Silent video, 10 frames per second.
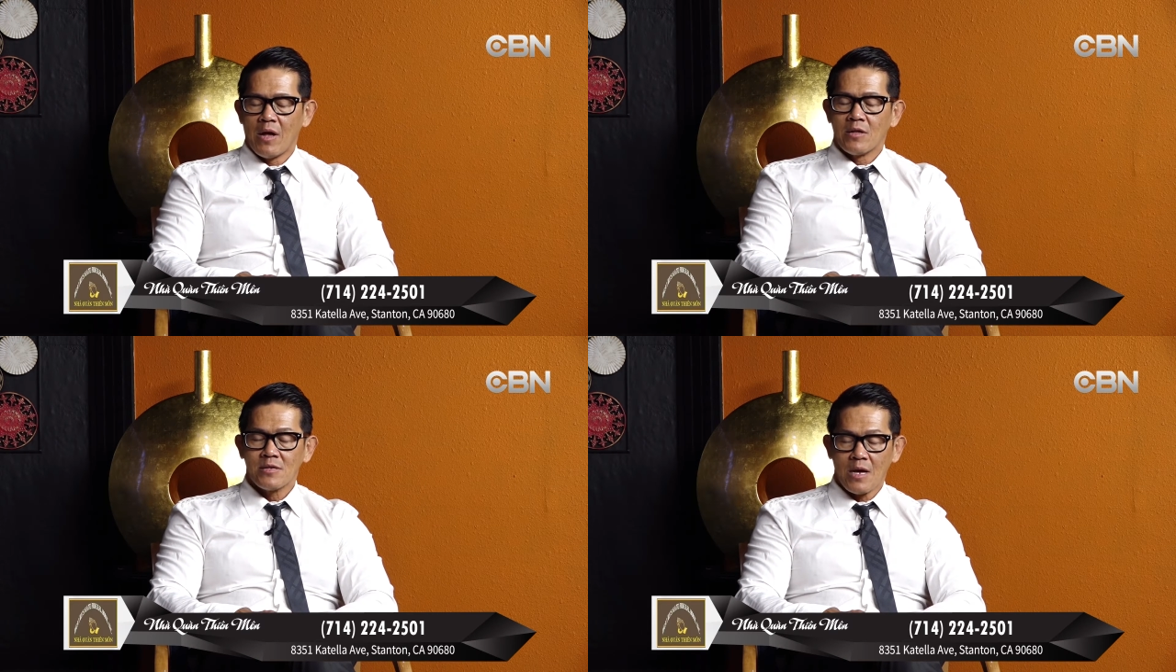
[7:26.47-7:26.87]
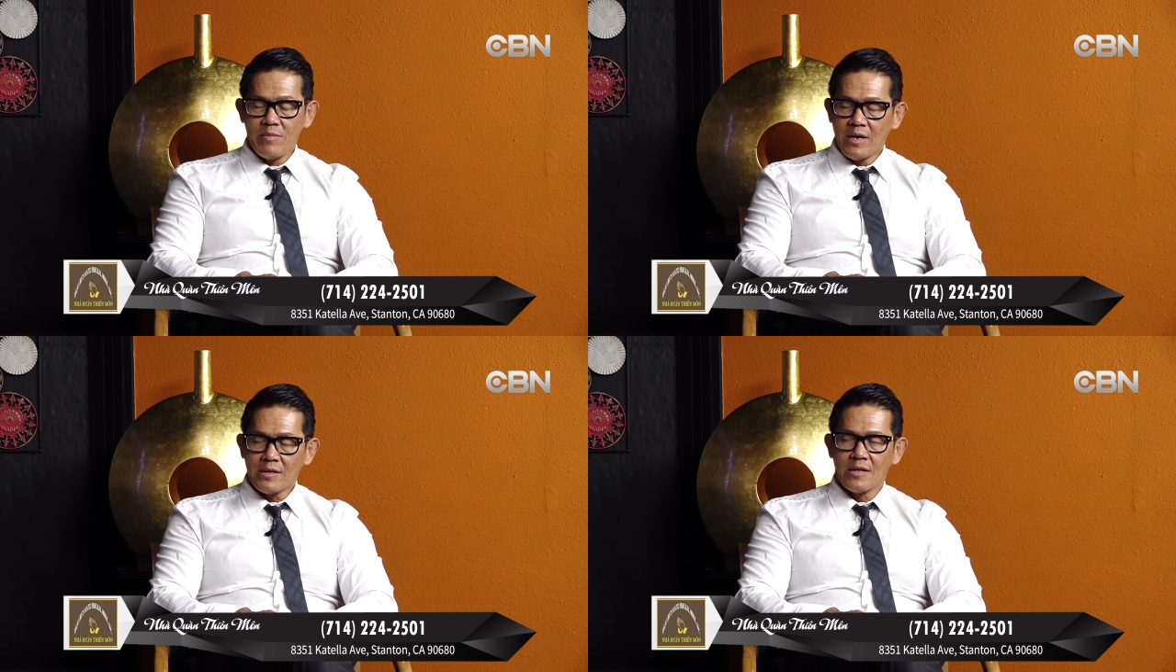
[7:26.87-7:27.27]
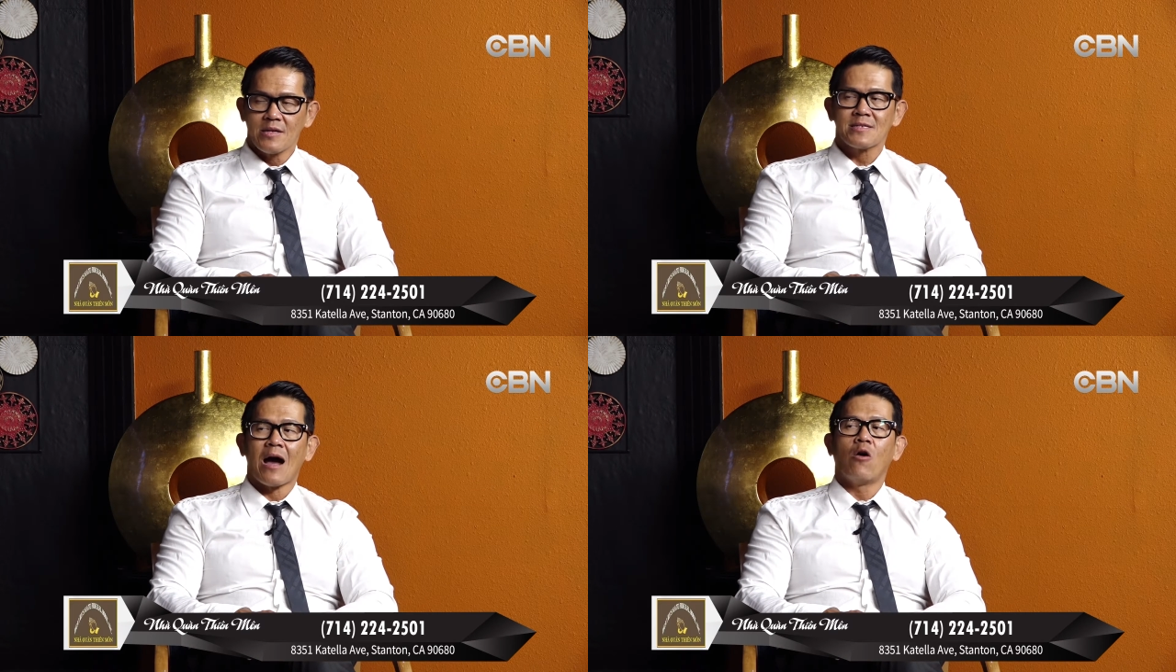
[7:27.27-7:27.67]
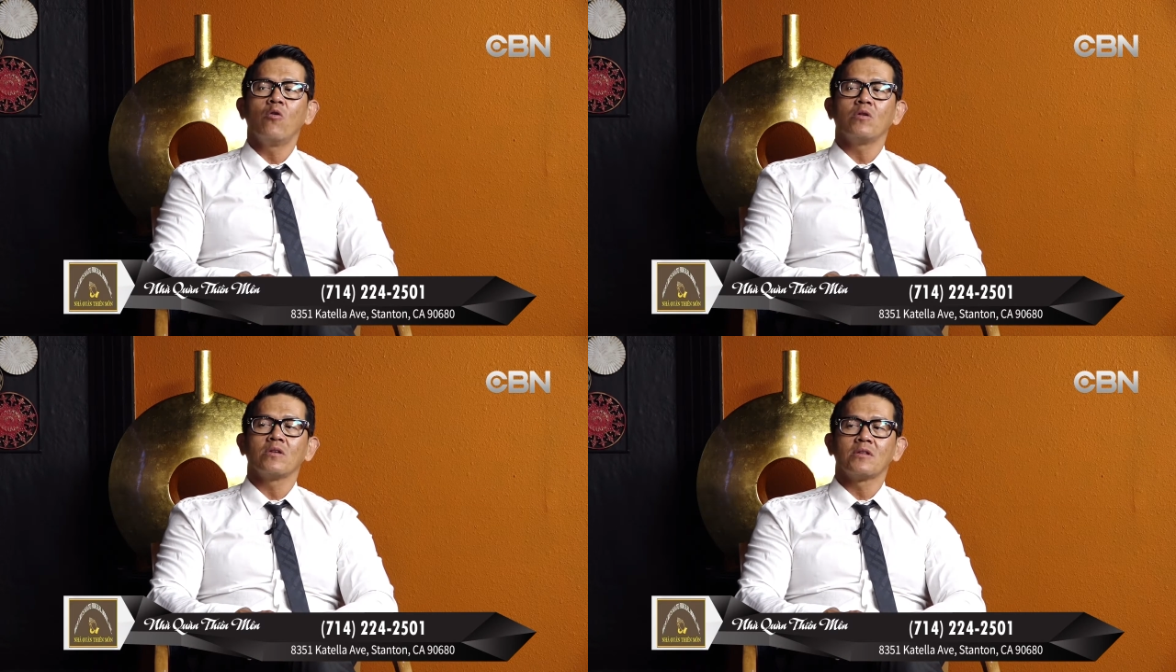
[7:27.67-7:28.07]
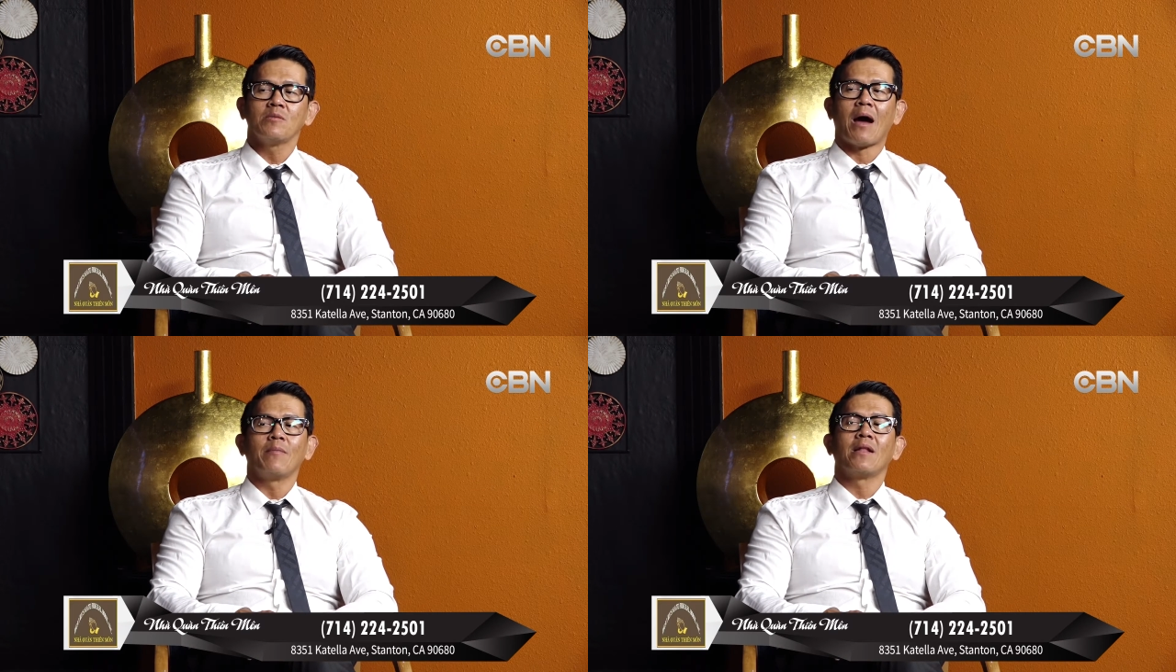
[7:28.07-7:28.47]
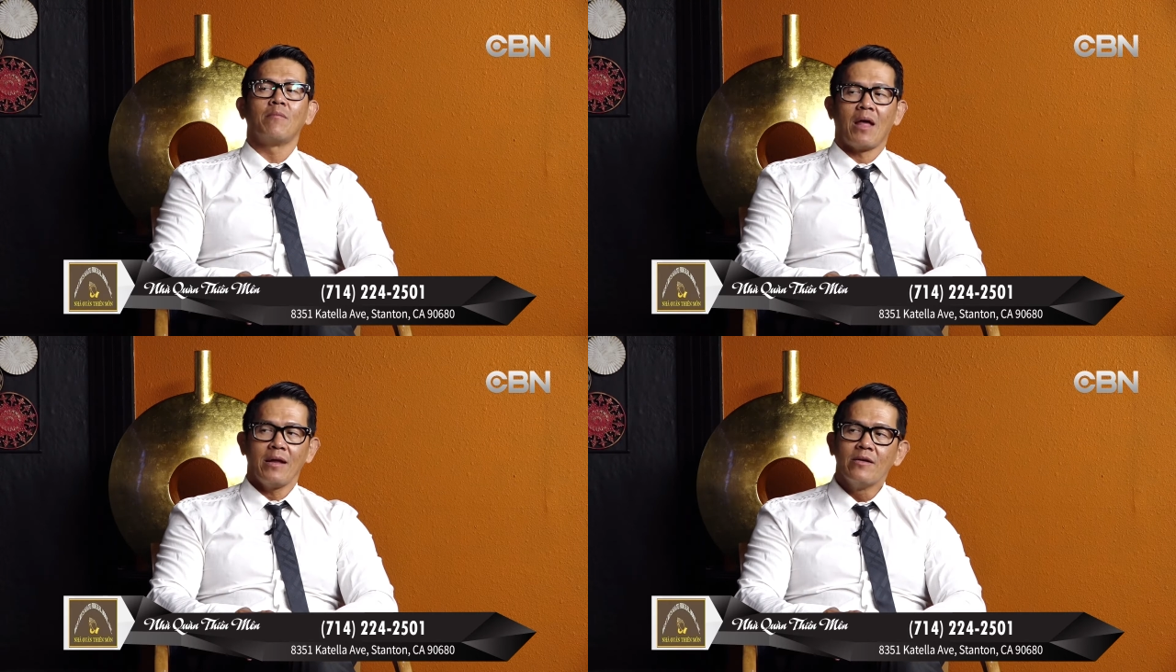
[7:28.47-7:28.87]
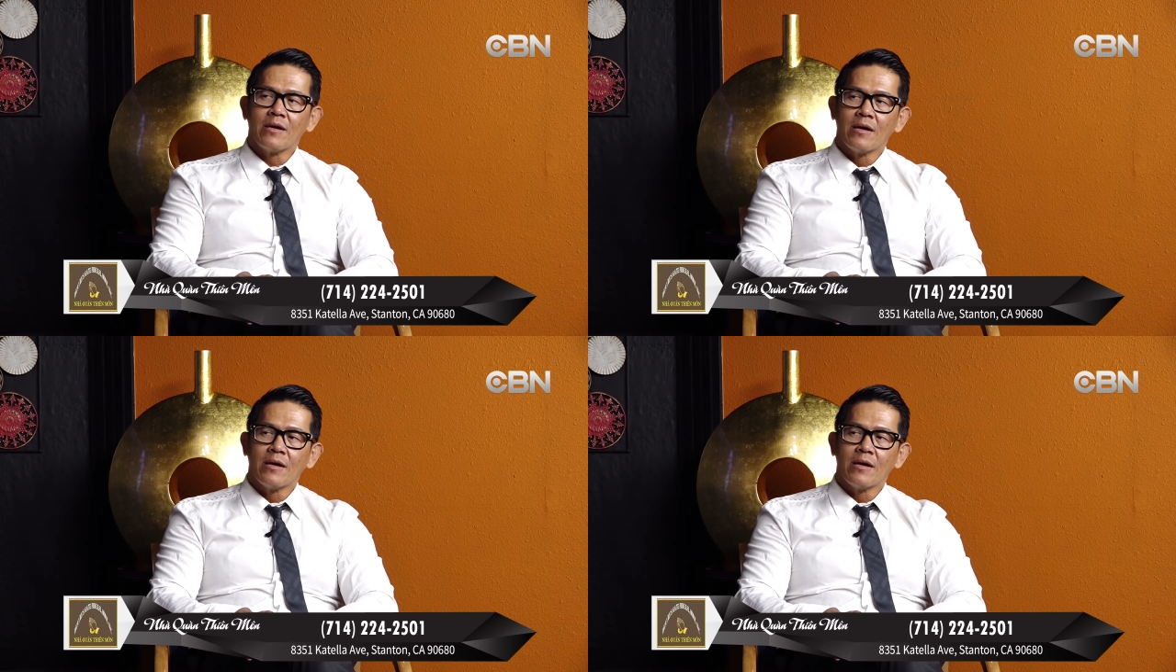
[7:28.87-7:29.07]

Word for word: sớm nhất tới thứ sáu, thứ bảy mới làm lễ được.